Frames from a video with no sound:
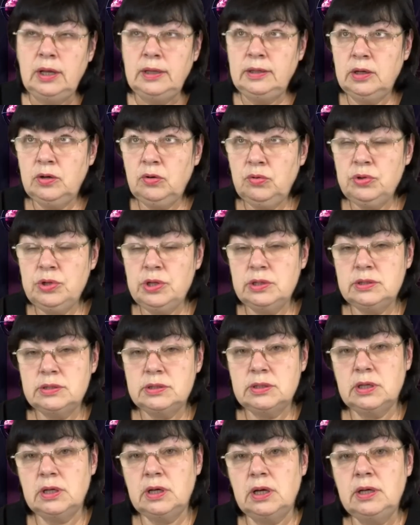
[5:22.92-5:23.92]

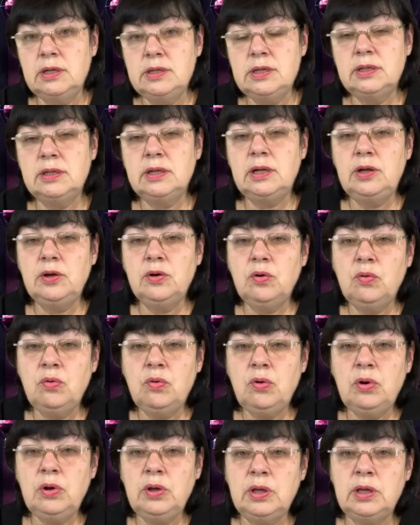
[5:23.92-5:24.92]
находится
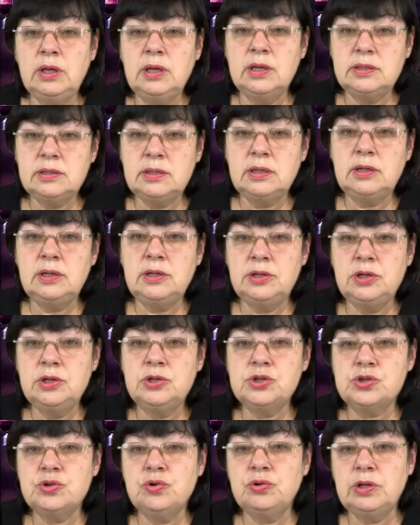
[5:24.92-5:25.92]
недалеко, и если
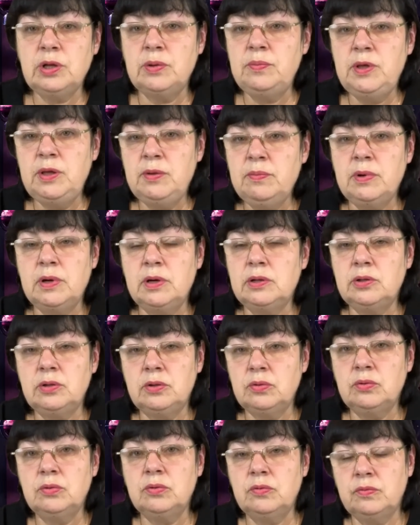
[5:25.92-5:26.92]
летит что-то мимо,
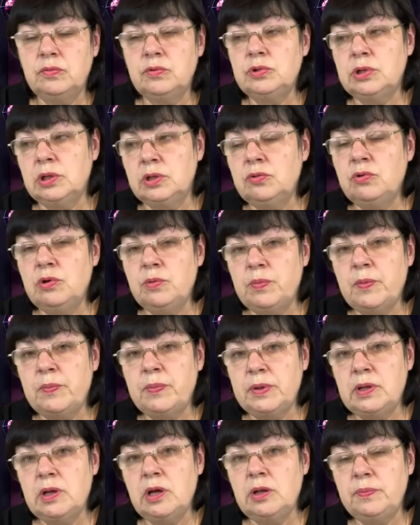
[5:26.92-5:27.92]
то вот оно и
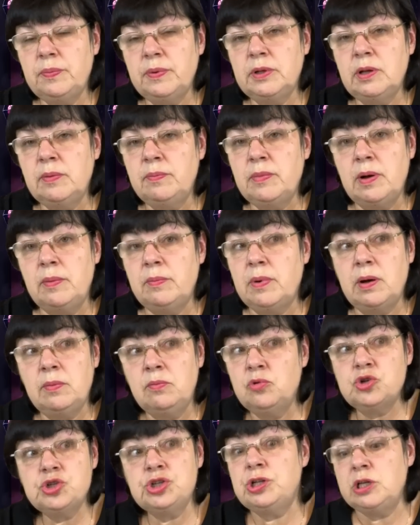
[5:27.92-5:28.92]
попадает по домам. А
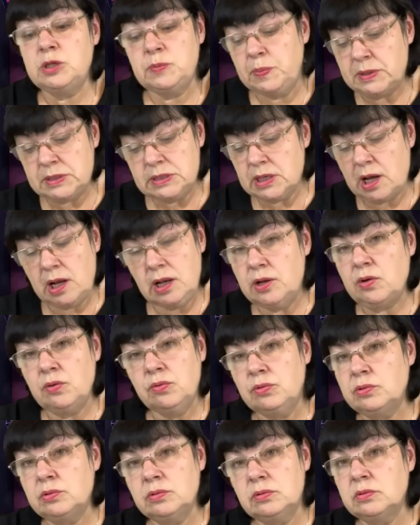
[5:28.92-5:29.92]
может и
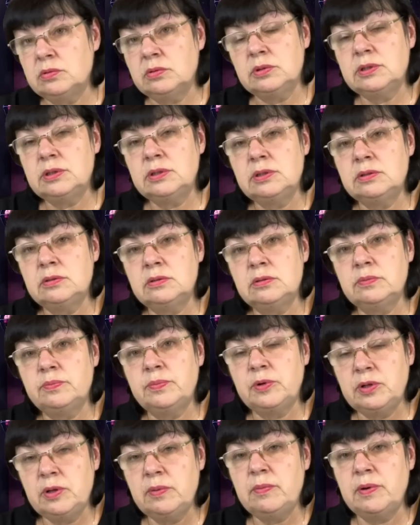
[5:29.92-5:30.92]
специально он э,
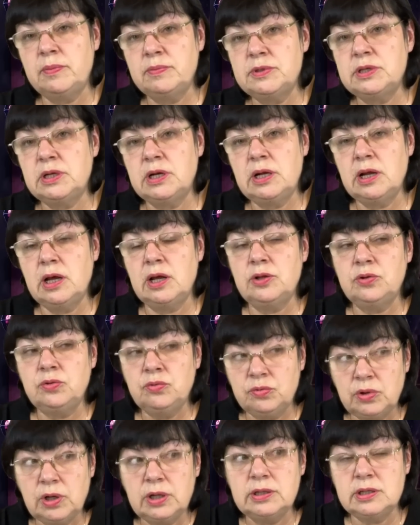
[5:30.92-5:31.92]
по домам стреляет.
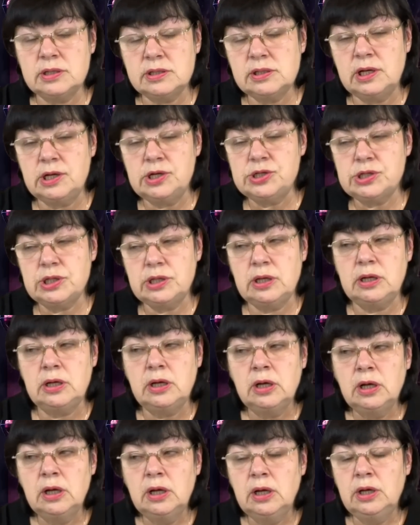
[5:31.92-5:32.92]
Но ну, однозначно
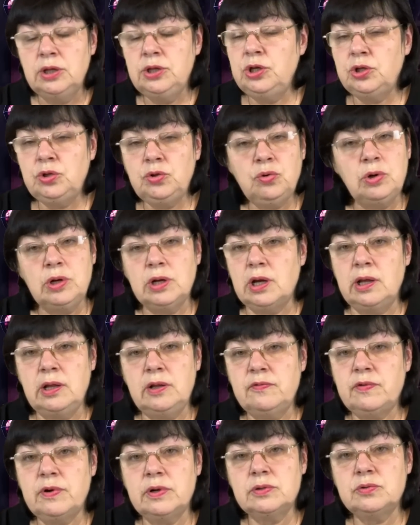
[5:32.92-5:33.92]
не только
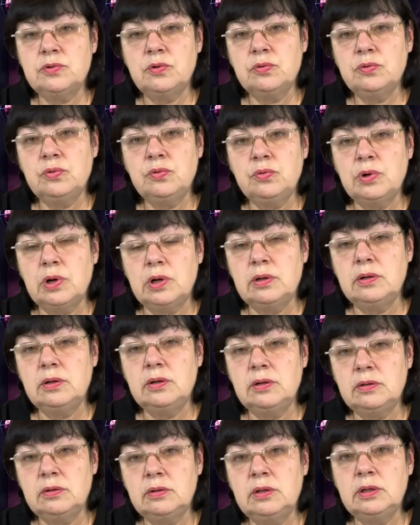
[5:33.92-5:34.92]
инфраструктура.
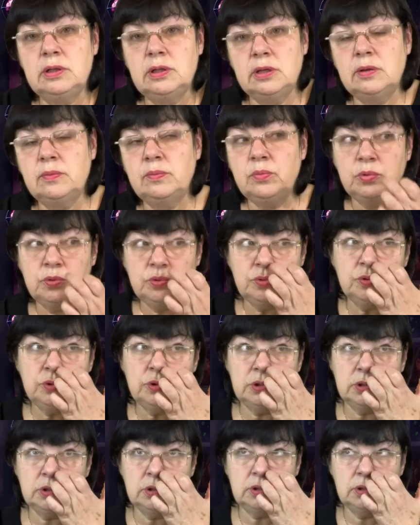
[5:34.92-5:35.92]
Это
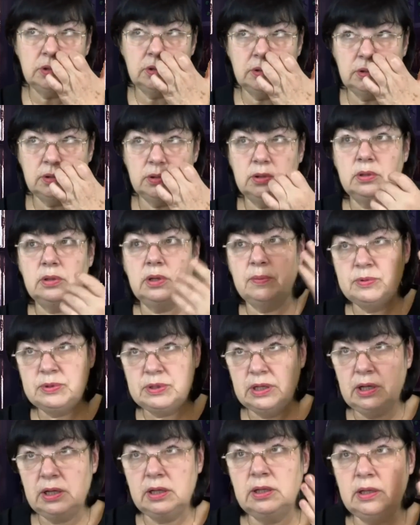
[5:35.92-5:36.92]
будут э,
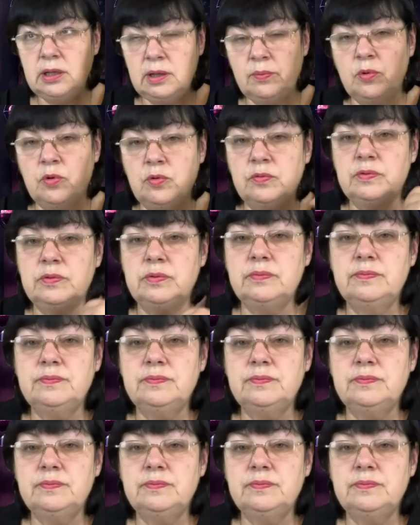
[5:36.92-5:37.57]
обстрелы домов.